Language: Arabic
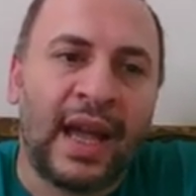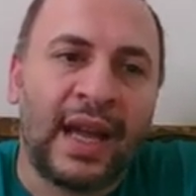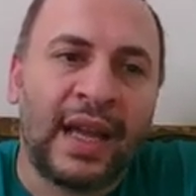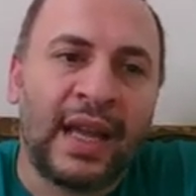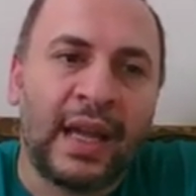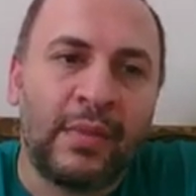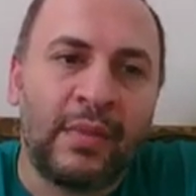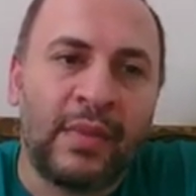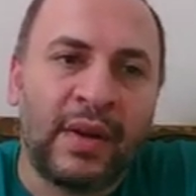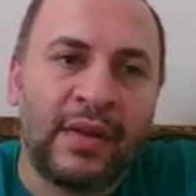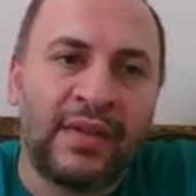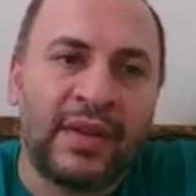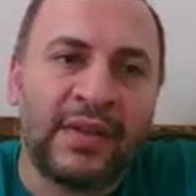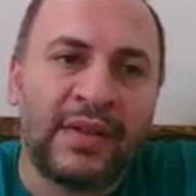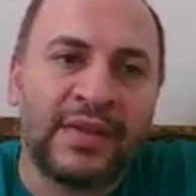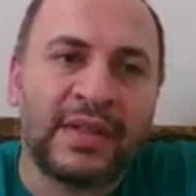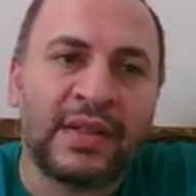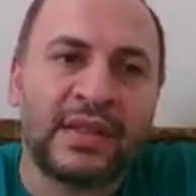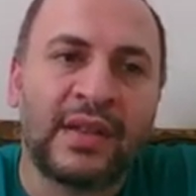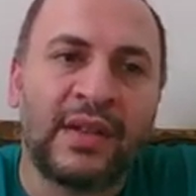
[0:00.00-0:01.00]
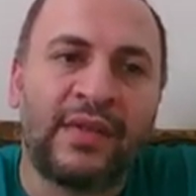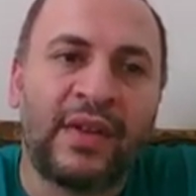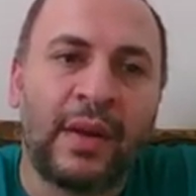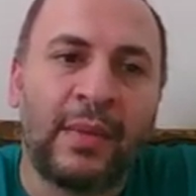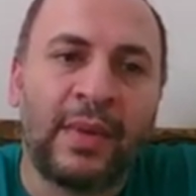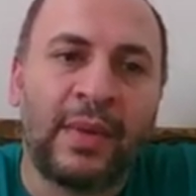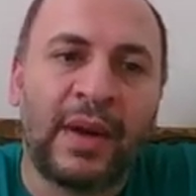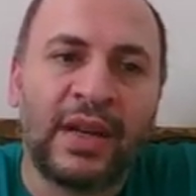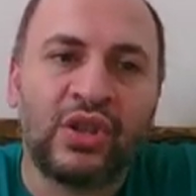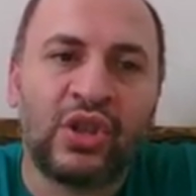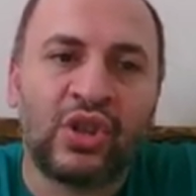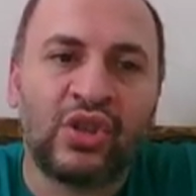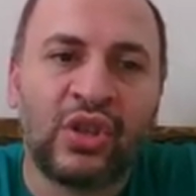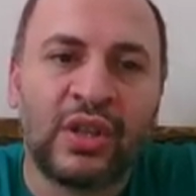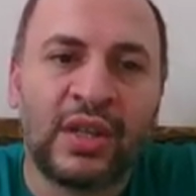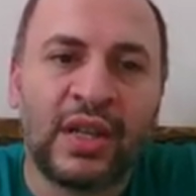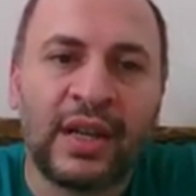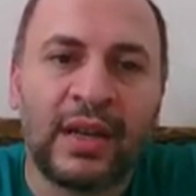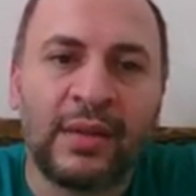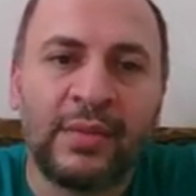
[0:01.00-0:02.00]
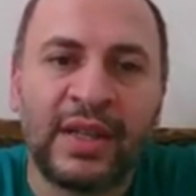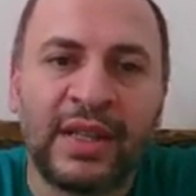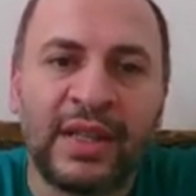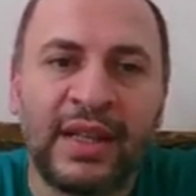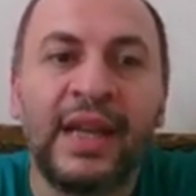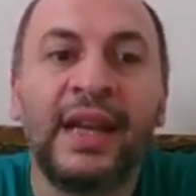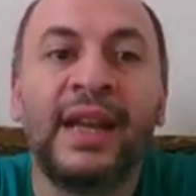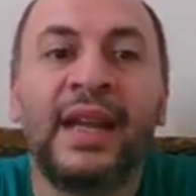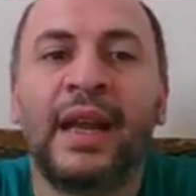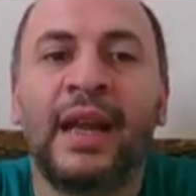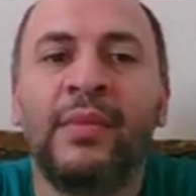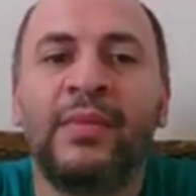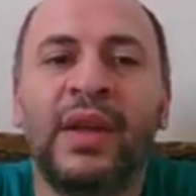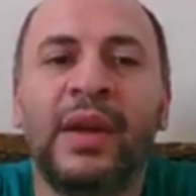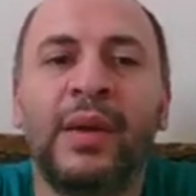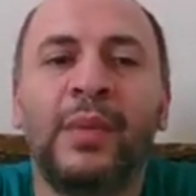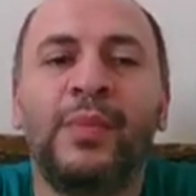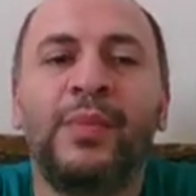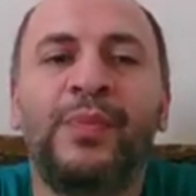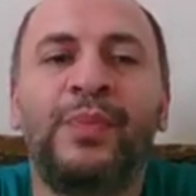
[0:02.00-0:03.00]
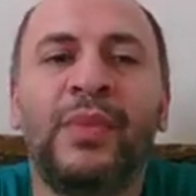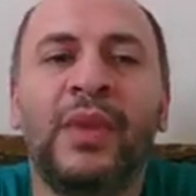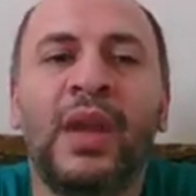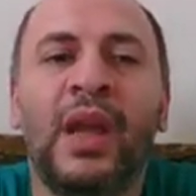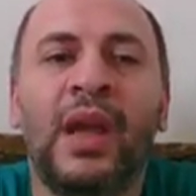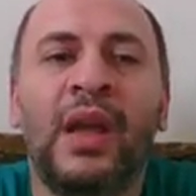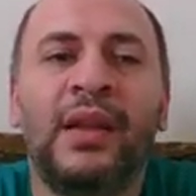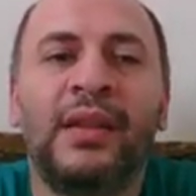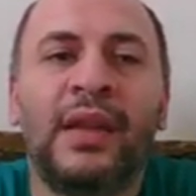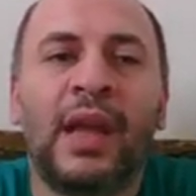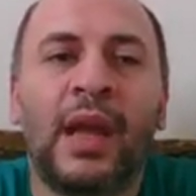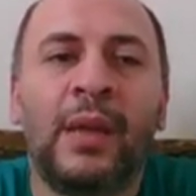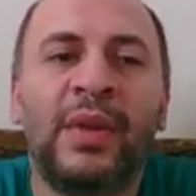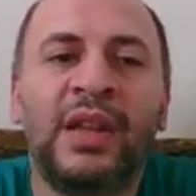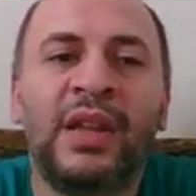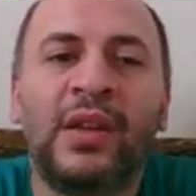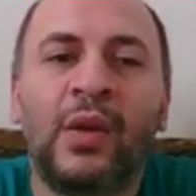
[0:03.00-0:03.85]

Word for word: هنكمل في نفس الصفحه معلش عشان انا محتاج الكلام ده طيب